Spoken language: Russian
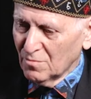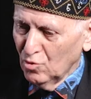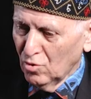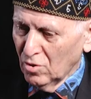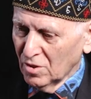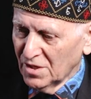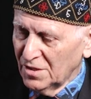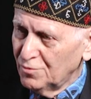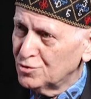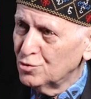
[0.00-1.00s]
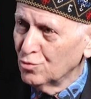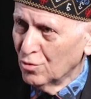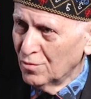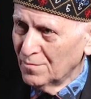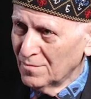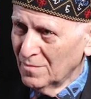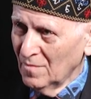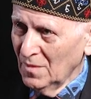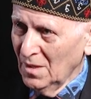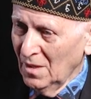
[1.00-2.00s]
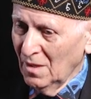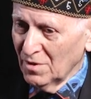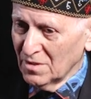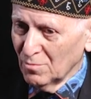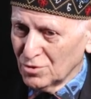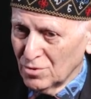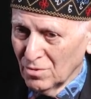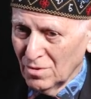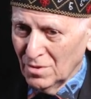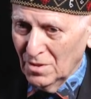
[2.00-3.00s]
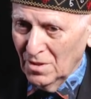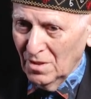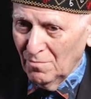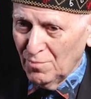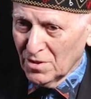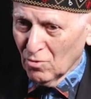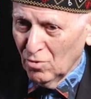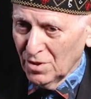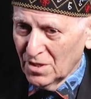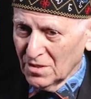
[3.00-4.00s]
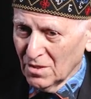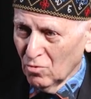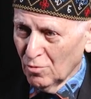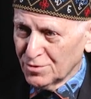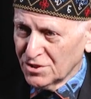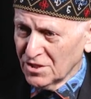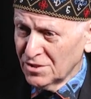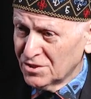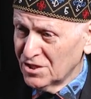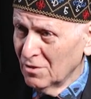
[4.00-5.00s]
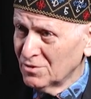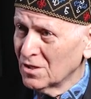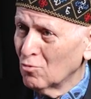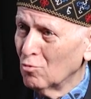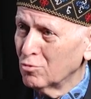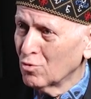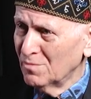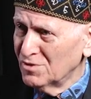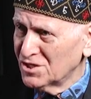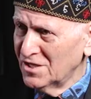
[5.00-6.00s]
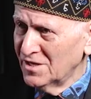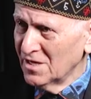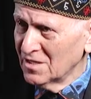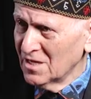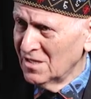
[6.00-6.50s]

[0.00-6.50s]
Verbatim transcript: много и всюду, потому что Педагогика – это общая человеческая культура, мышление. Это